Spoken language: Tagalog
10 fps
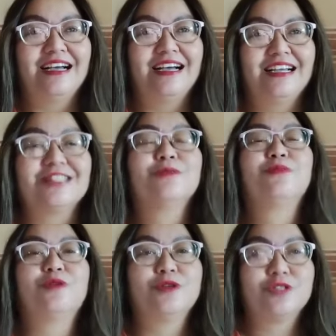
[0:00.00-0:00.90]

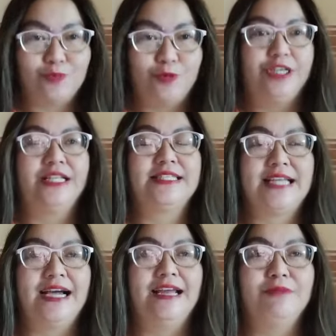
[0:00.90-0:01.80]
sumusuporta
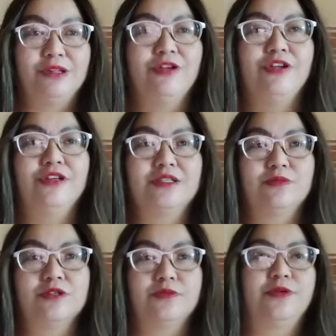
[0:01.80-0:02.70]
sa akin, patuloy na
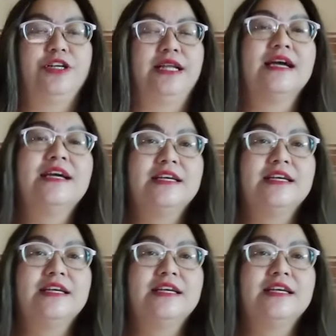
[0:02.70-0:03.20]
sumusuporta.